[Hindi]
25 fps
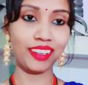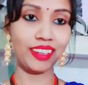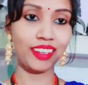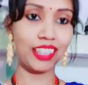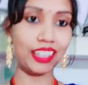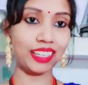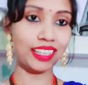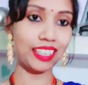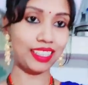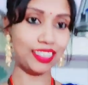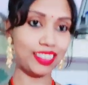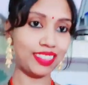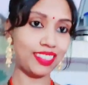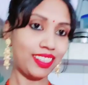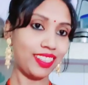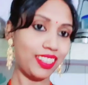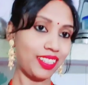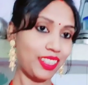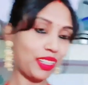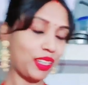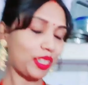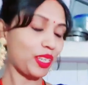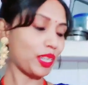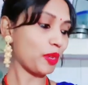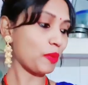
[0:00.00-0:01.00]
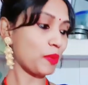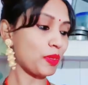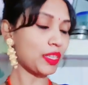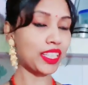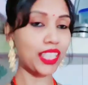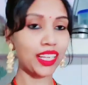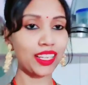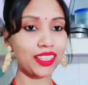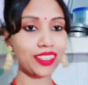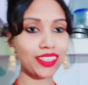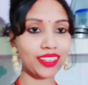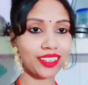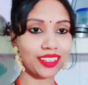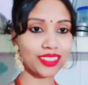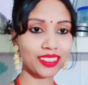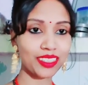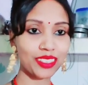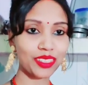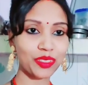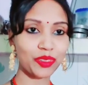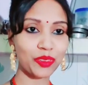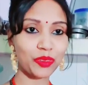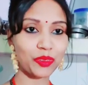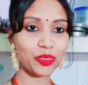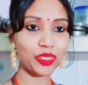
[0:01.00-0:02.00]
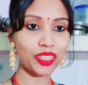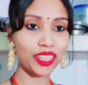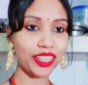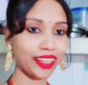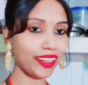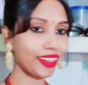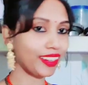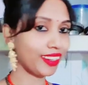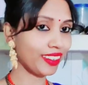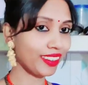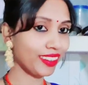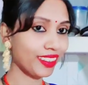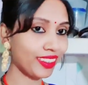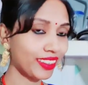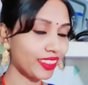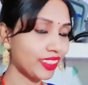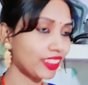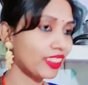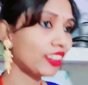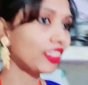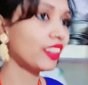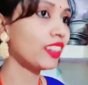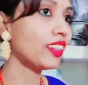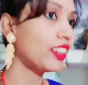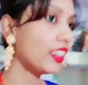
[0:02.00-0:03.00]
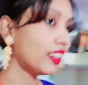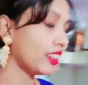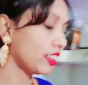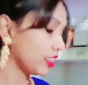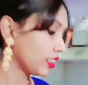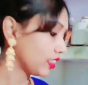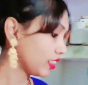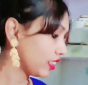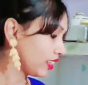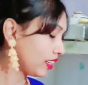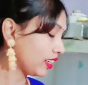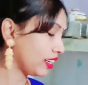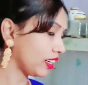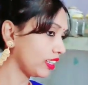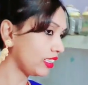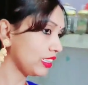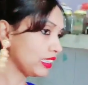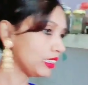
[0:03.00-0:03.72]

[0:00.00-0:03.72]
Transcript: कैसी लग रही है बताइएगा ज़रूर है ना ले आई